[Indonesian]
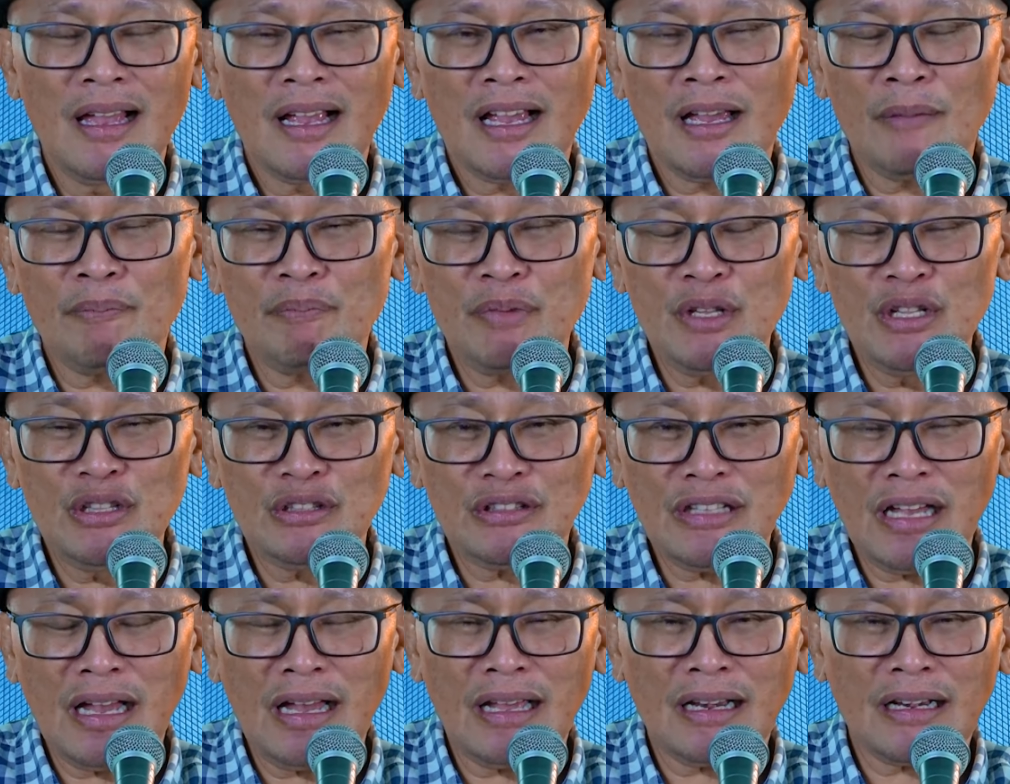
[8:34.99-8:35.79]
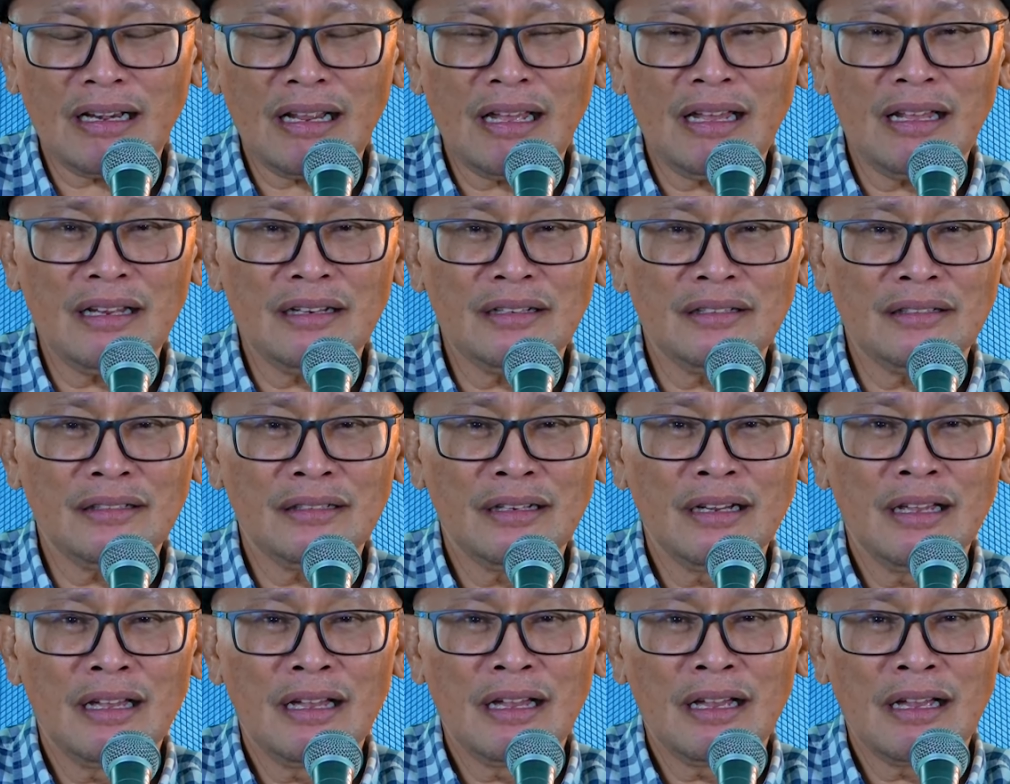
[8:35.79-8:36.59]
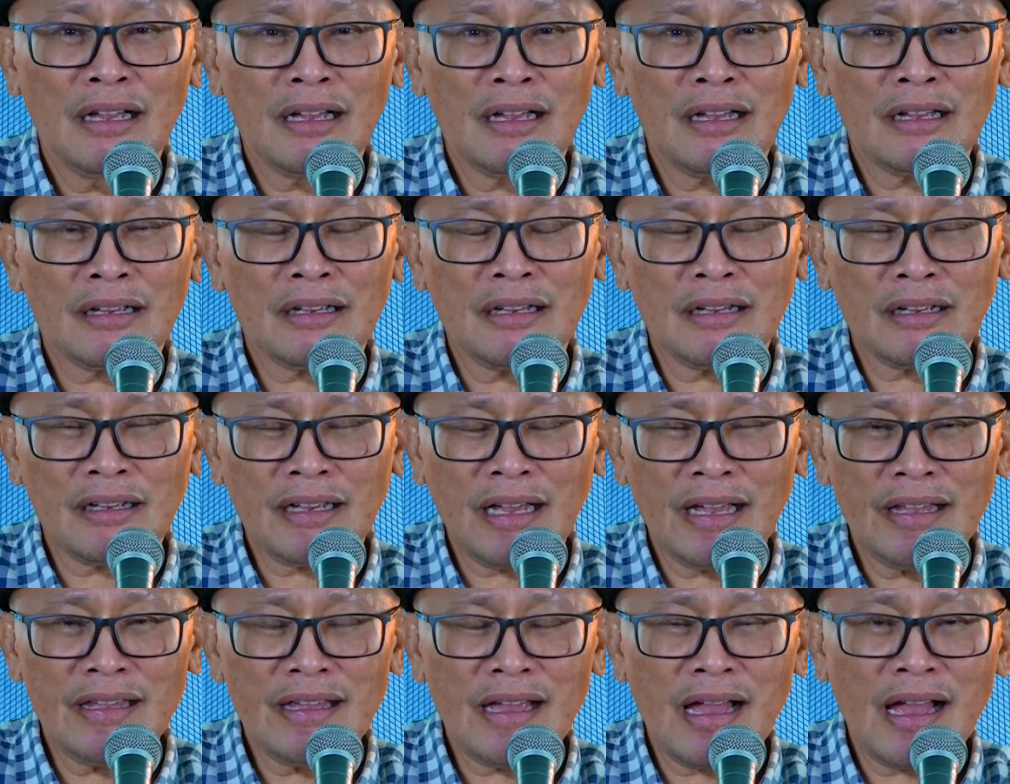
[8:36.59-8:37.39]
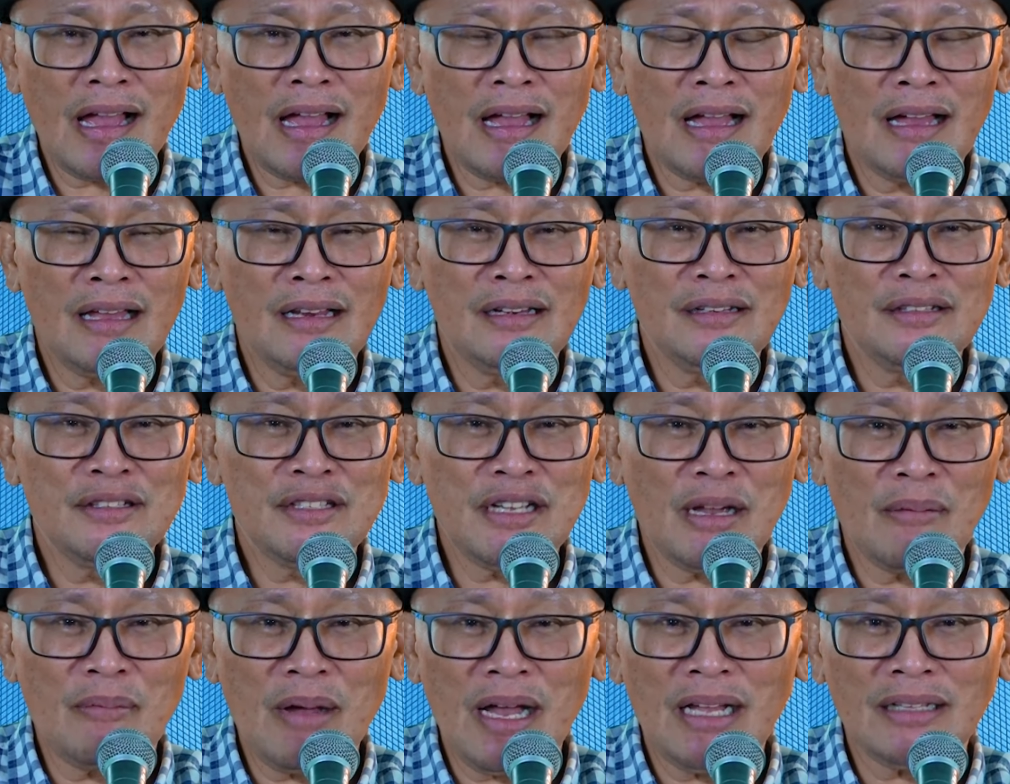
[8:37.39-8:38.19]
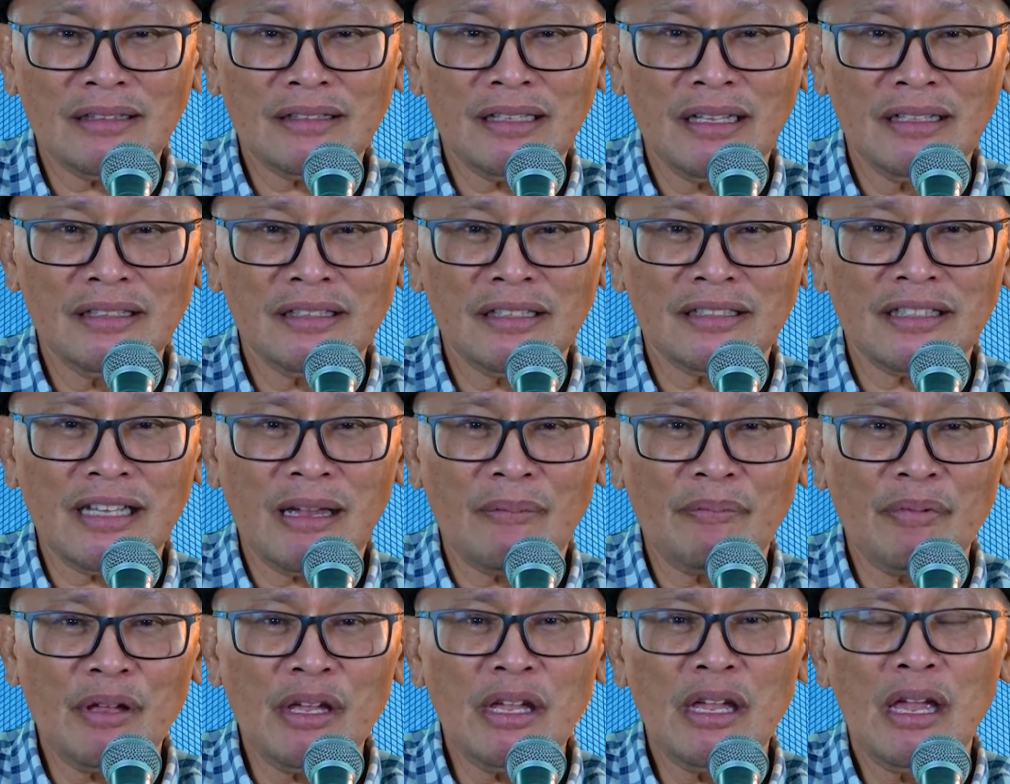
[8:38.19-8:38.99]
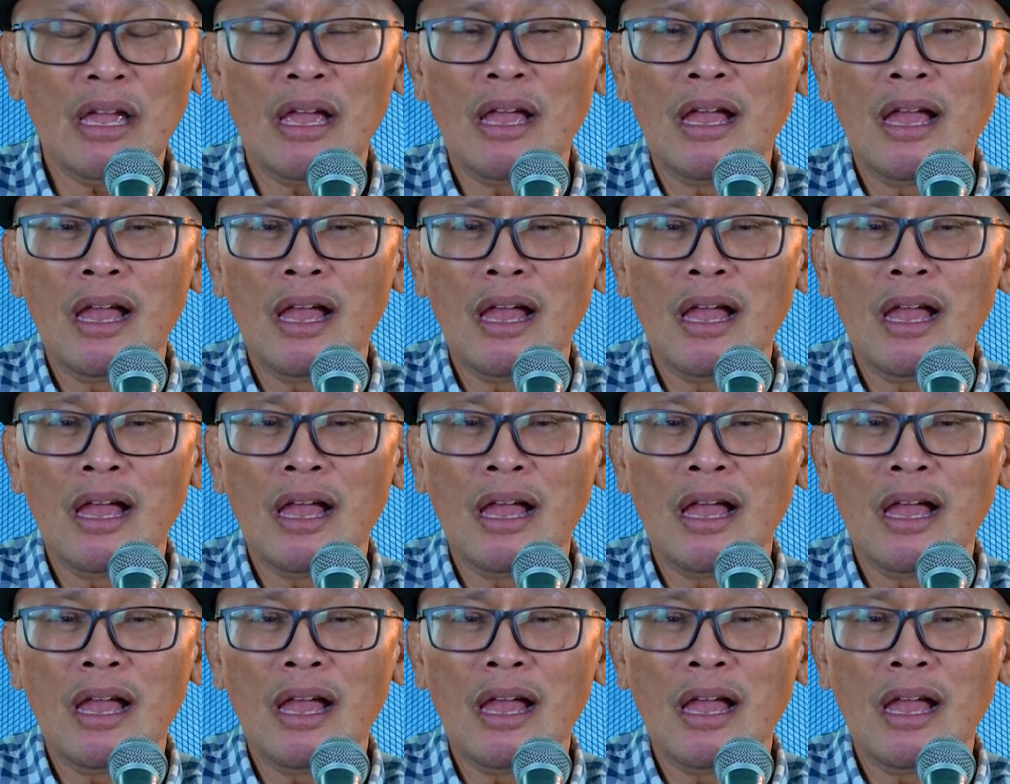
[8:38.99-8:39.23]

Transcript: kepintaran, uh, kekayaan, jabatan, tetapi